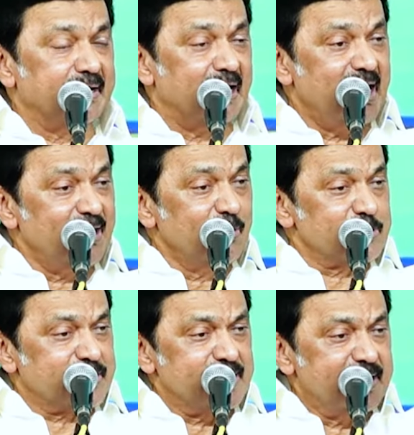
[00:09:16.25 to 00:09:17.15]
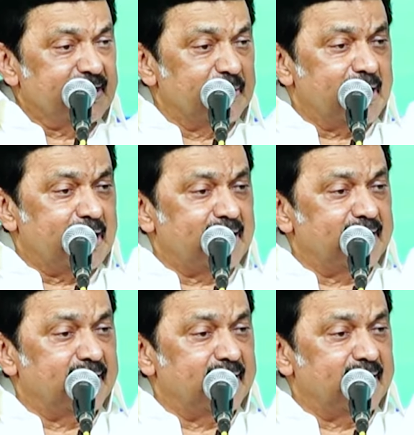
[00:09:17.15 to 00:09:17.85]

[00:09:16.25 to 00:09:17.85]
நானூறு சதுர அடிக்கு மேலாக